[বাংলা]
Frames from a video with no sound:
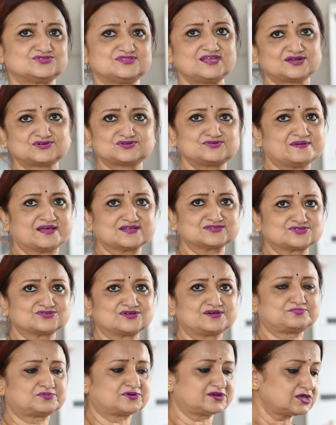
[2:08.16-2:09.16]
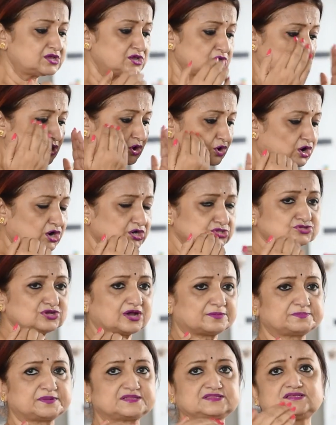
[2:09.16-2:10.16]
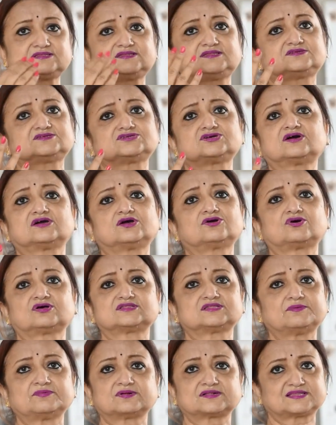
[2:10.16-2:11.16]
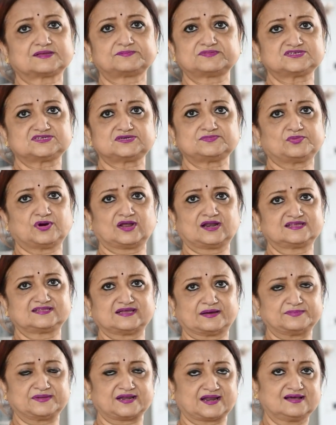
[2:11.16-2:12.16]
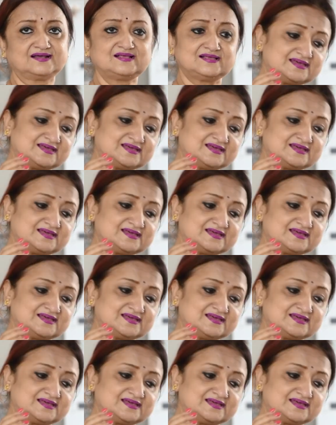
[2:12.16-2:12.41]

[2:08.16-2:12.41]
যদি একটু ব্যস্ত হয়ে পড়ি হয়তো আপনাদের সঙ্গে কথাবার্তা বেশি বলা যাবে না